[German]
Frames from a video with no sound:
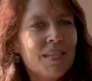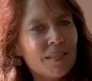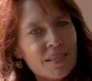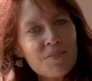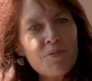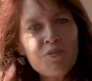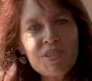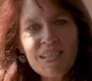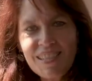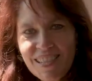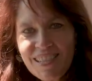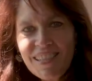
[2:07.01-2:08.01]
dass wir uns
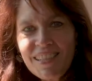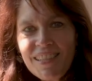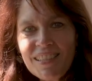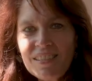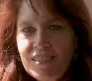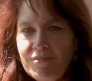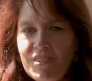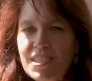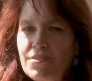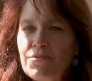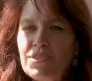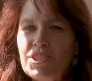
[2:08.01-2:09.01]
an das erinnern,
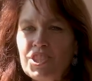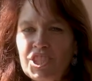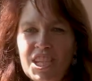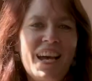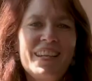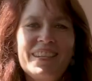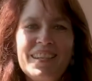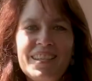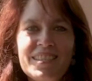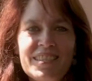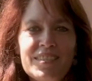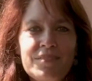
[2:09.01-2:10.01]
was uns strahlen
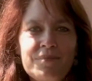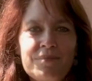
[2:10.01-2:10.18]
lässt.